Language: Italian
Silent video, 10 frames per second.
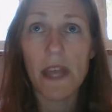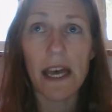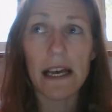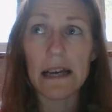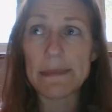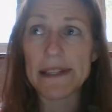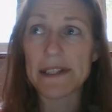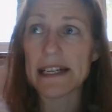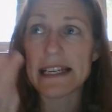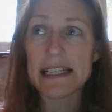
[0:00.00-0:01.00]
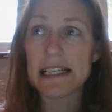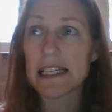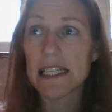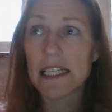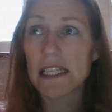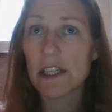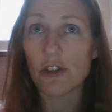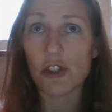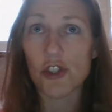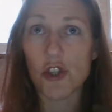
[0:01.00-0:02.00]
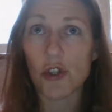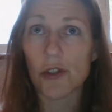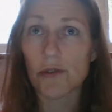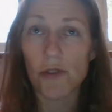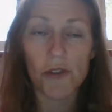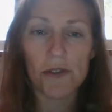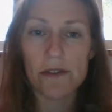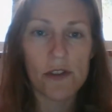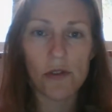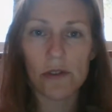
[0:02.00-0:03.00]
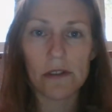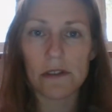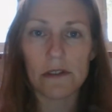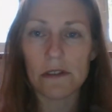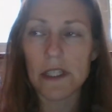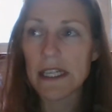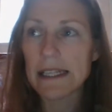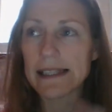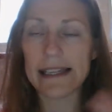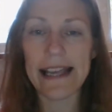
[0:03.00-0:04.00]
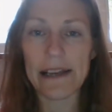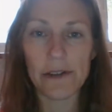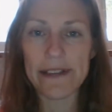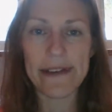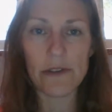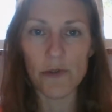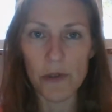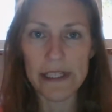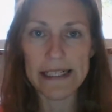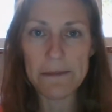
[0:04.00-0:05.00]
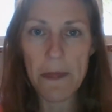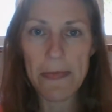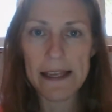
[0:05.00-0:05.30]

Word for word: eh, mentre non lo so, to, sto tagliando le verdure,